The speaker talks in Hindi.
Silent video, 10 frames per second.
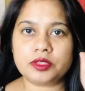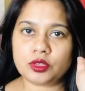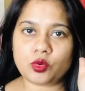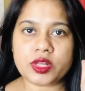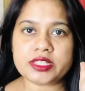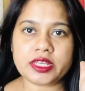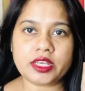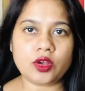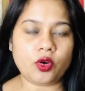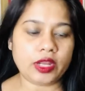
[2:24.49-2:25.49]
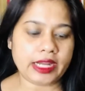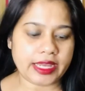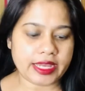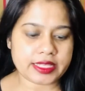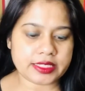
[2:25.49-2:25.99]
थोड़ा सा ये ऑयल है
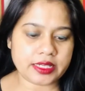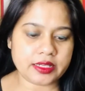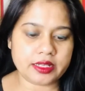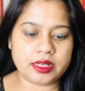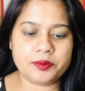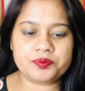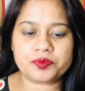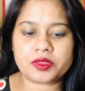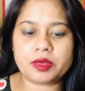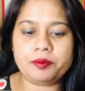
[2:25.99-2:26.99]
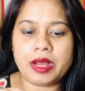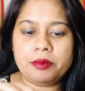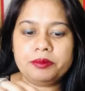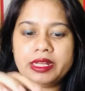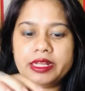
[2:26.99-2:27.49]
ऐसे पाम
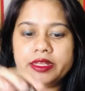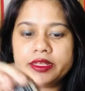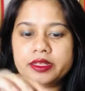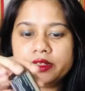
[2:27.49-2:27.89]
में लेके